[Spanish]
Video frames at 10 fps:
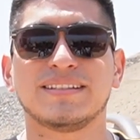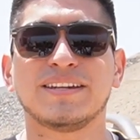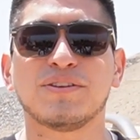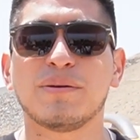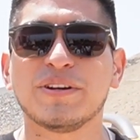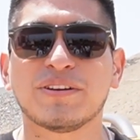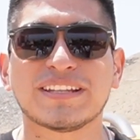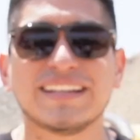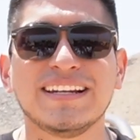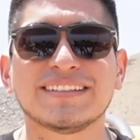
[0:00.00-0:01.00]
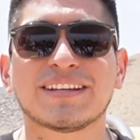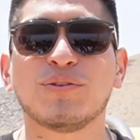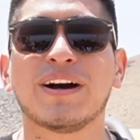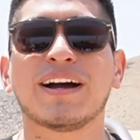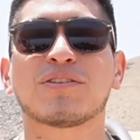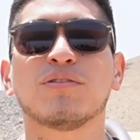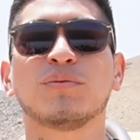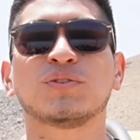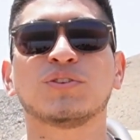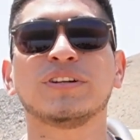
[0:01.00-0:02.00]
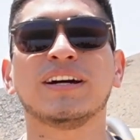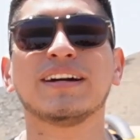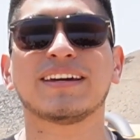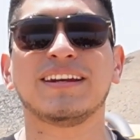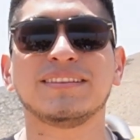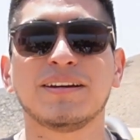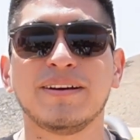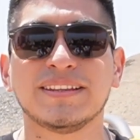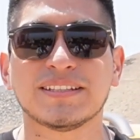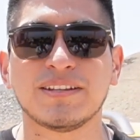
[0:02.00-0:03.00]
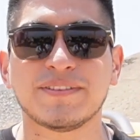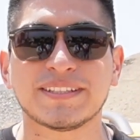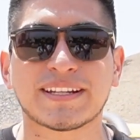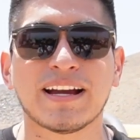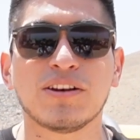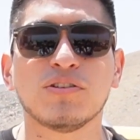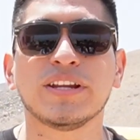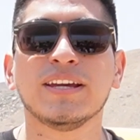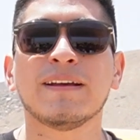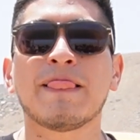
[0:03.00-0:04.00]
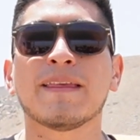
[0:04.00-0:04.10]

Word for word: Sí, hola amigos, ¿qué tal? Les saluda Jacobo Montoya, gerente de ventas de DFSK Glory.